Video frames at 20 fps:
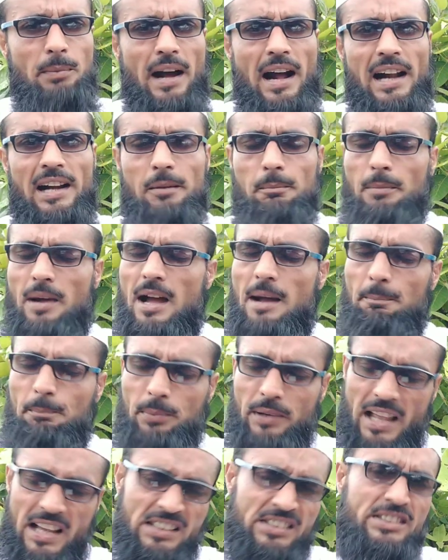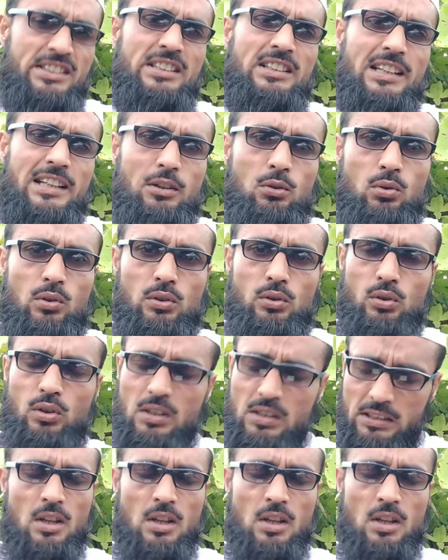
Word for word: ভাঁড় বা প্লাস্টিকের কোটো